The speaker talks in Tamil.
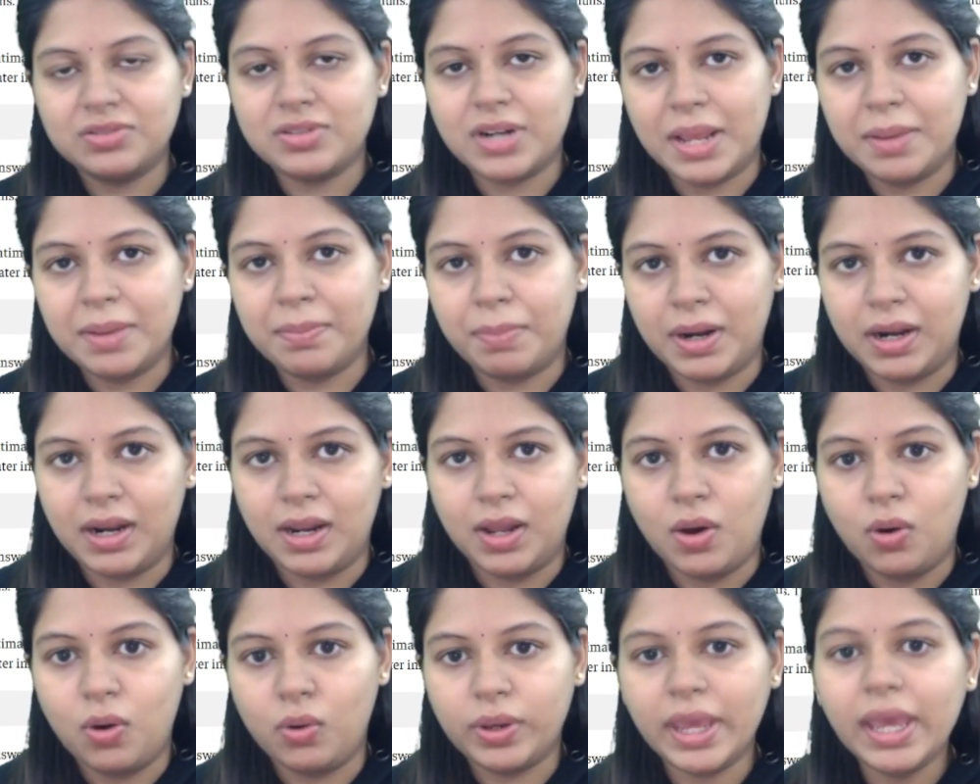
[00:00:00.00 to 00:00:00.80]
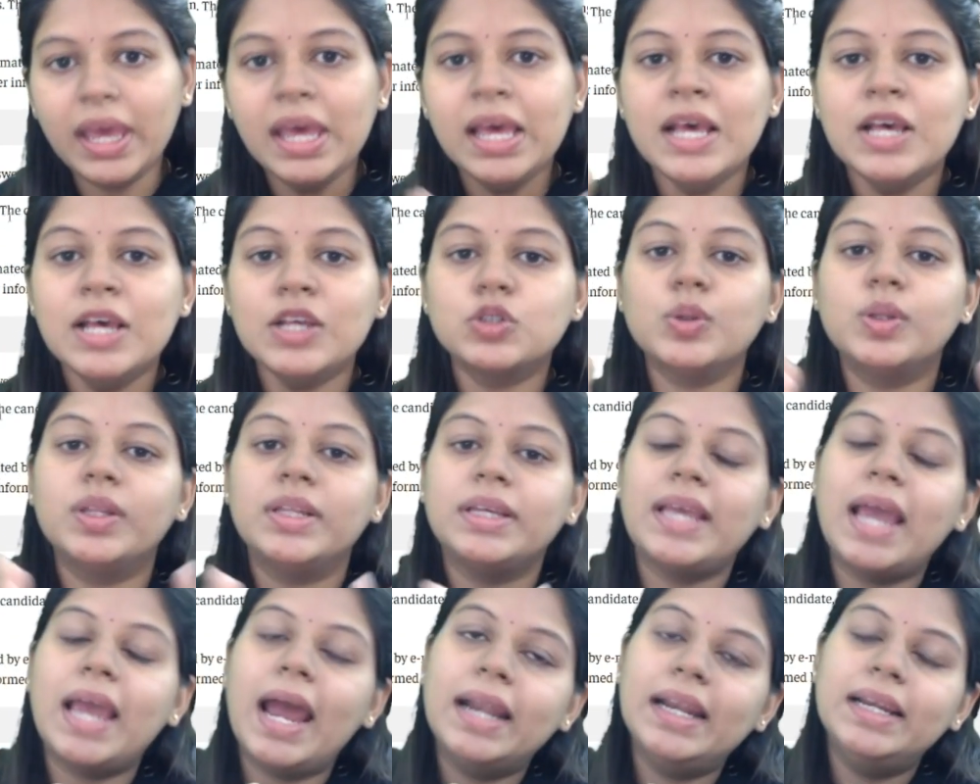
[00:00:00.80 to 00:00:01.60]
ட்ரை பண்ணலாம் ஓகே ஸோ
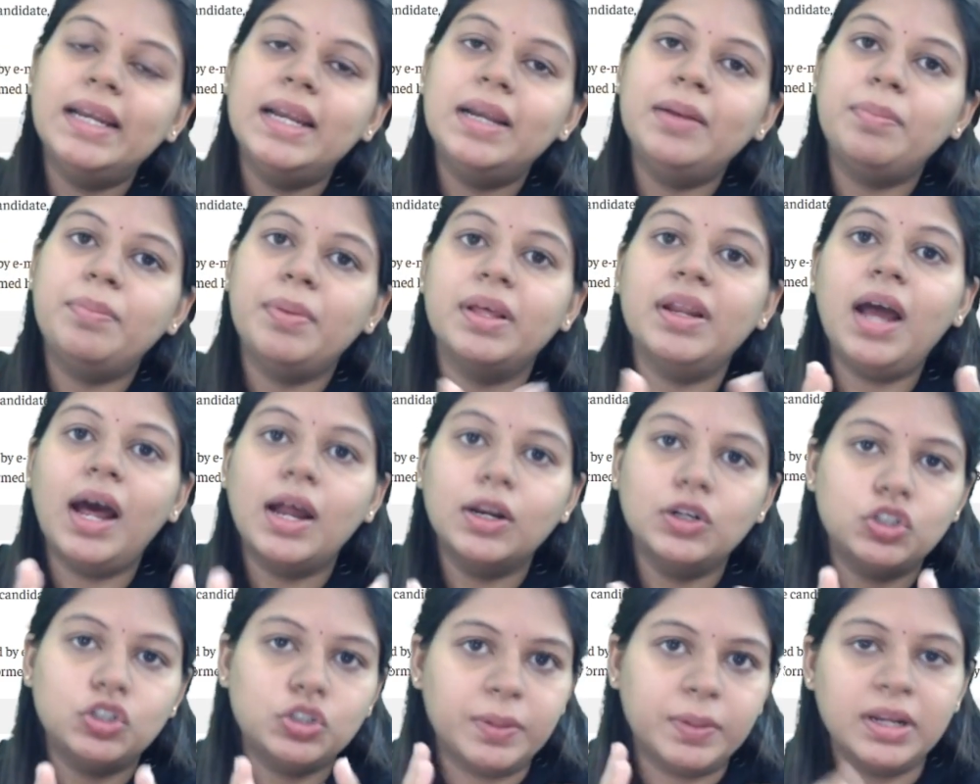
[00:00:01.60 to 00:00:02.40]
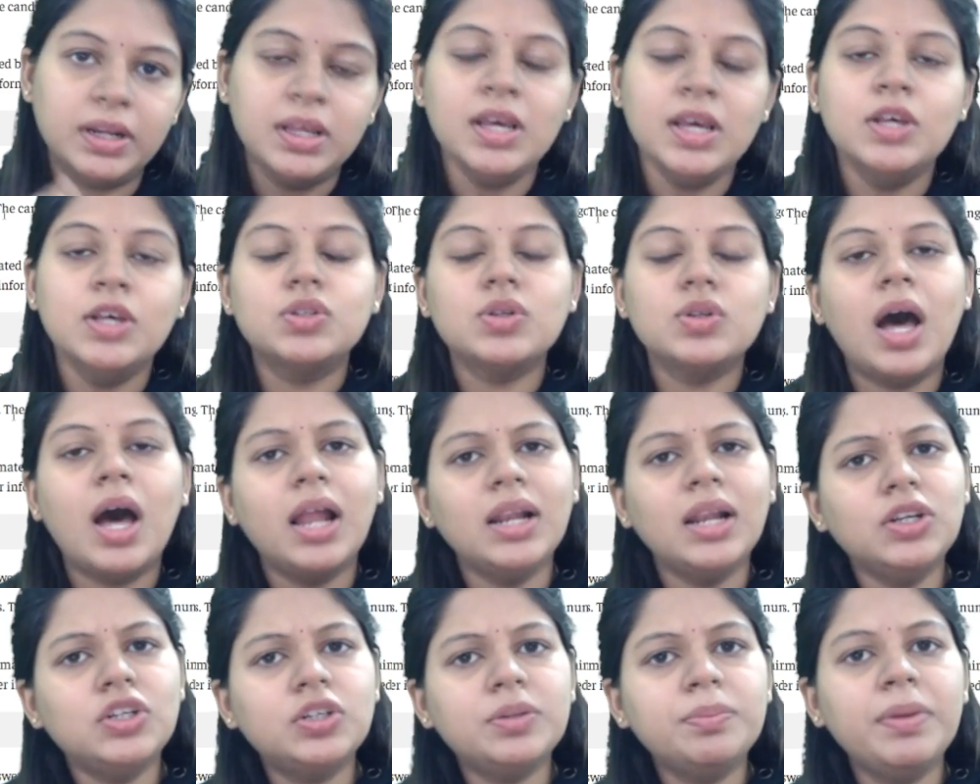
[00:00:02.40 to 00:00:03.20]
இந்த கேண்டிடேட் பேர் அன்சுமன் ஸோ
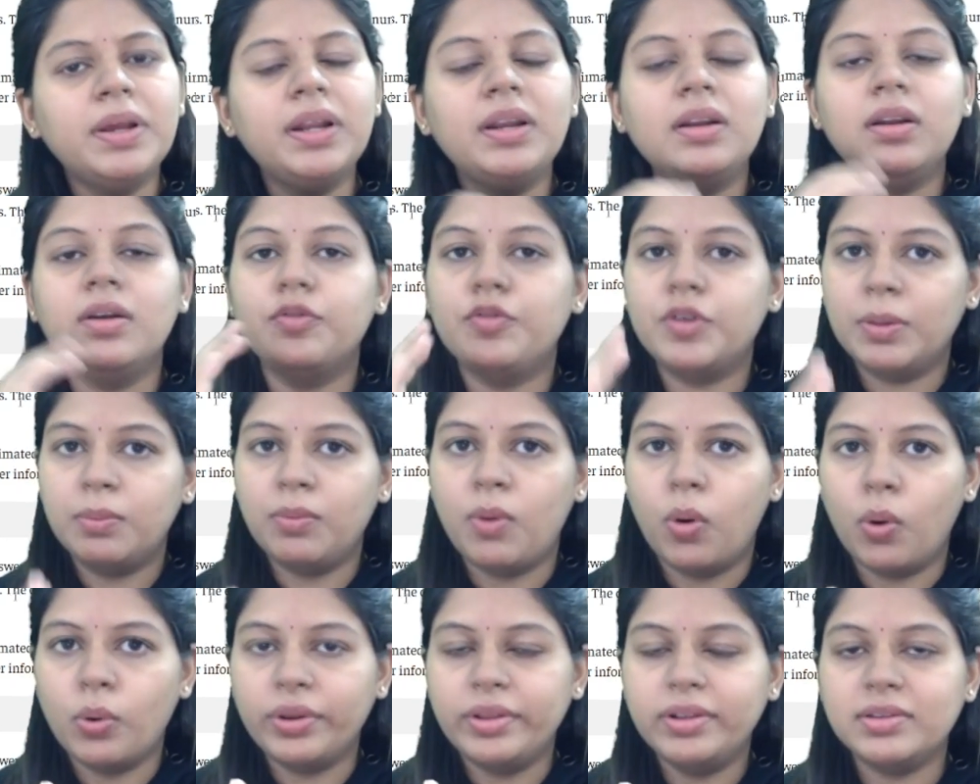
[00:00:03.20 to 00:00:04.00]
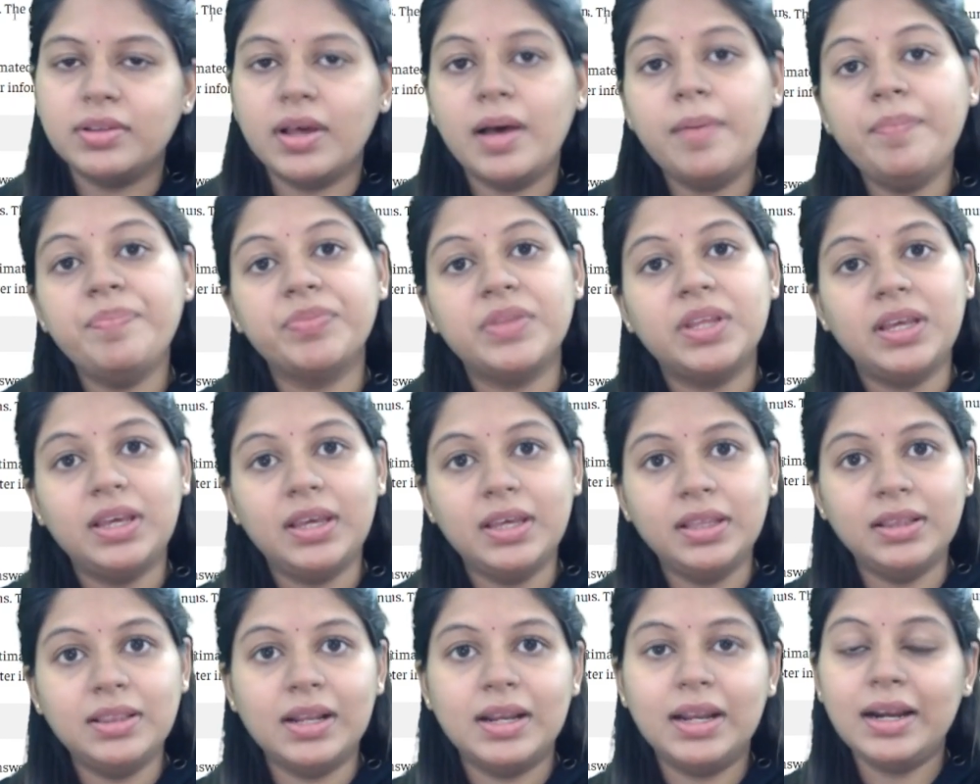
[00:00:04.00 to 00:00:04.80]
அன்சுமன் ஃப்ரம் ஒரிசா
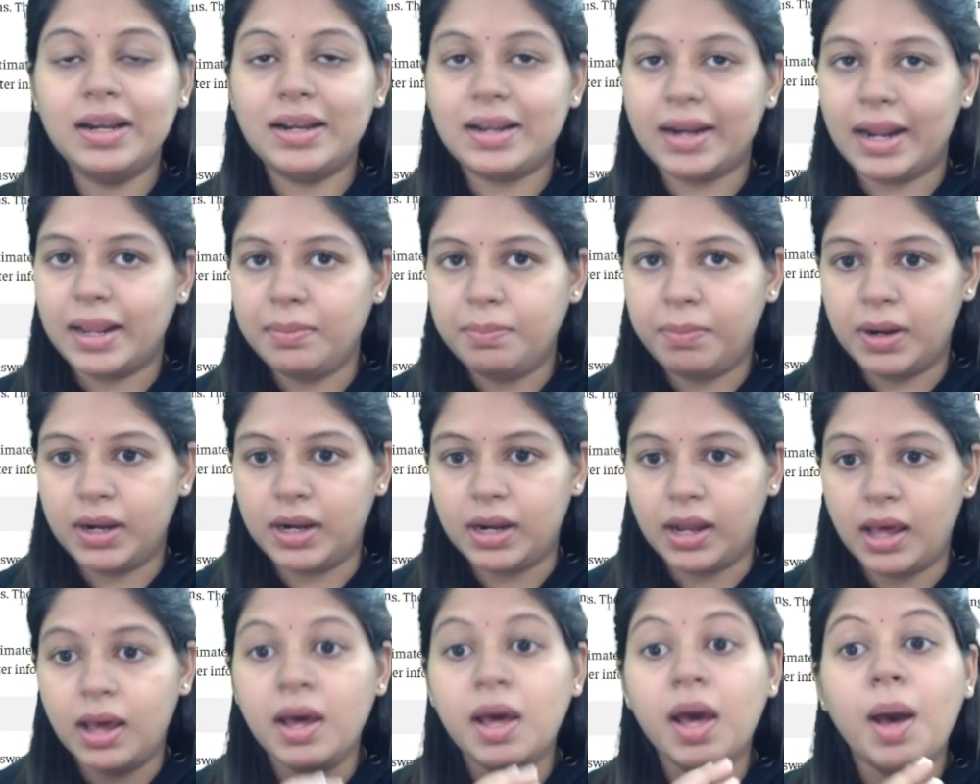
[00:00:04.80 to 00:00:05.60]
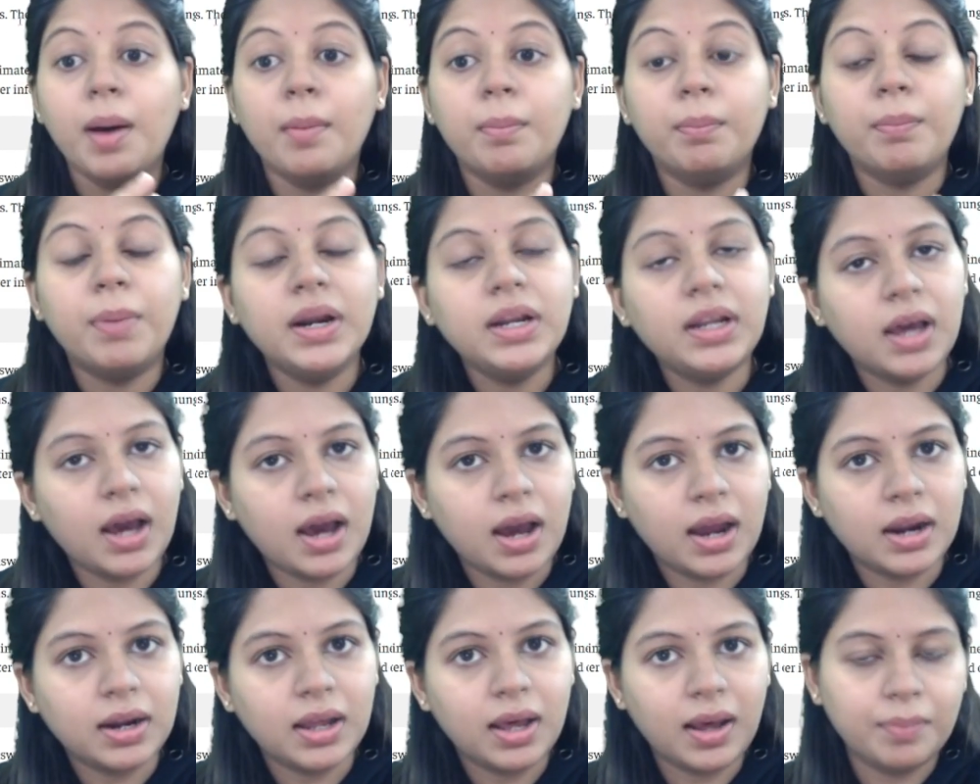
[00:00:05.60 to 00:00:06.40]
இதில் ட்ரை பண்ணலாம் பட்
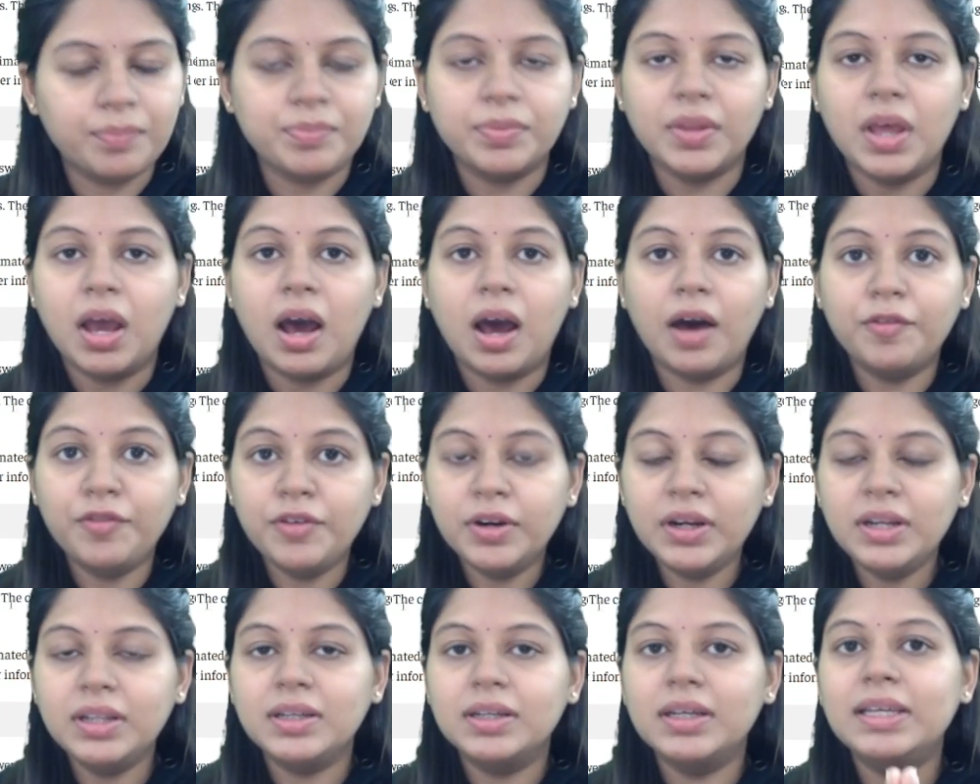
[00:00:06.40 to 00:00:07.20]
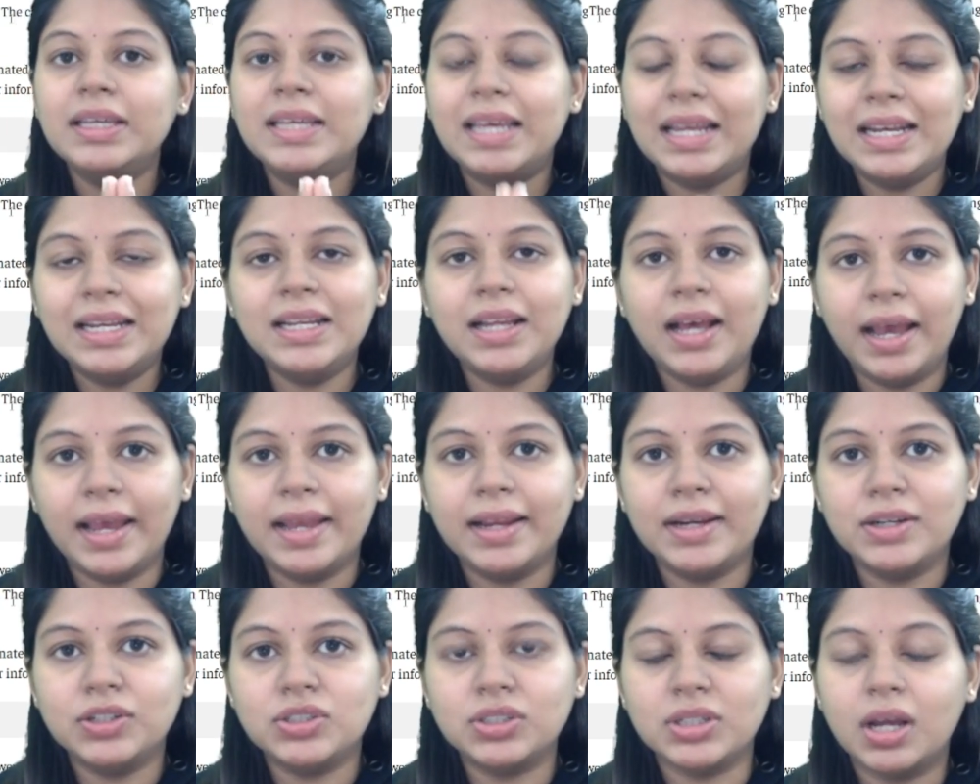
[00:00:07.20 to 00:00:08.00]
ஆனால் அவனுக்கு என்ன
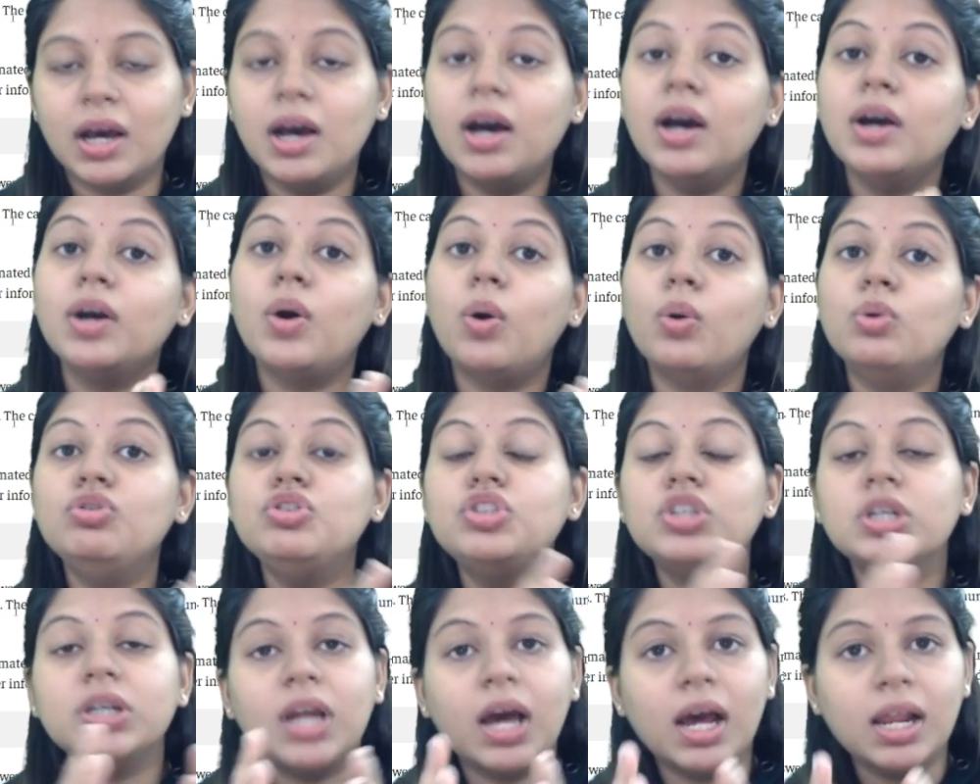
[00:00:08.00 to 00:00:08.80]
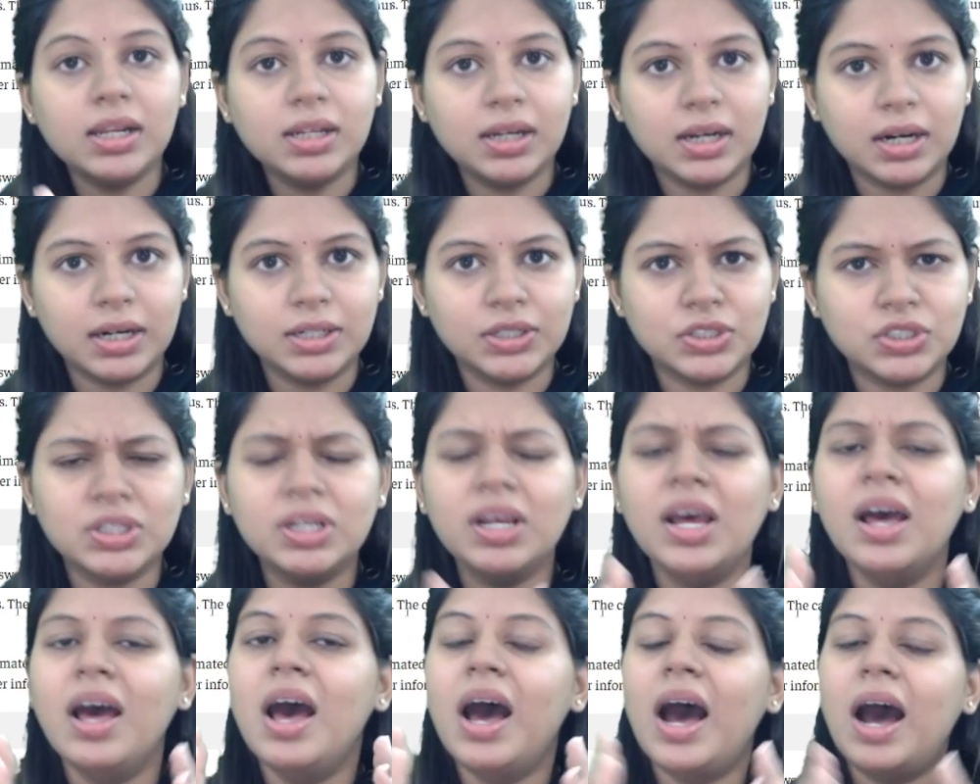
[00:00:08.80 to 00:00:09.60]
ஆயிடுச்சுன்னா கொஞ்ச நாள்
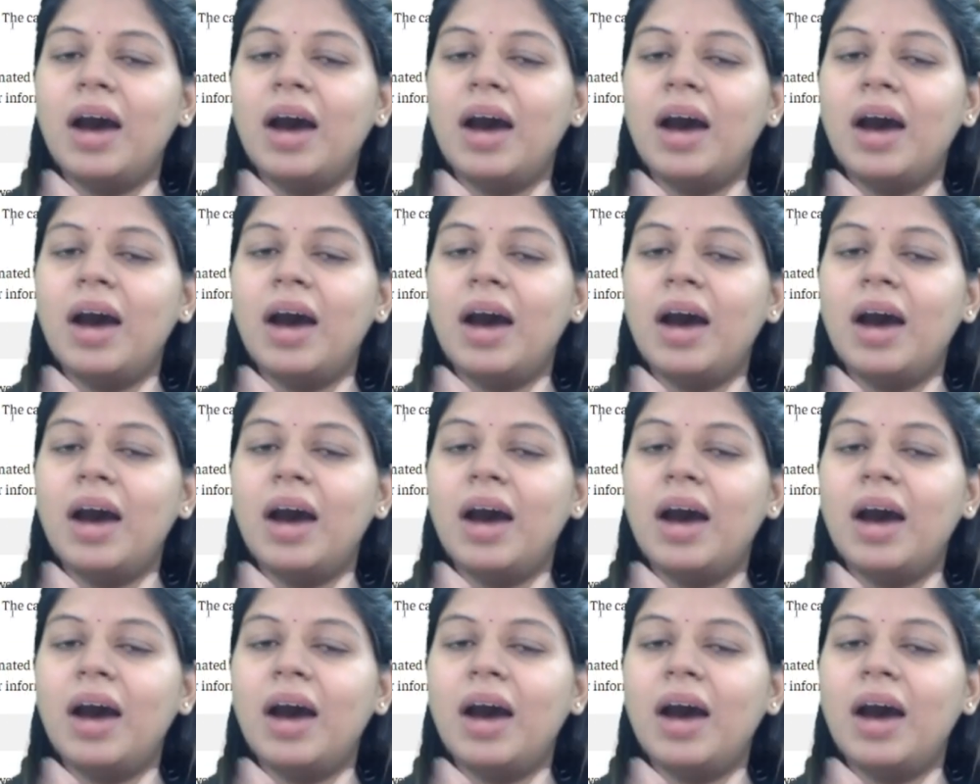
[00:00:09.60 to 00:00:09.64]
கழித்து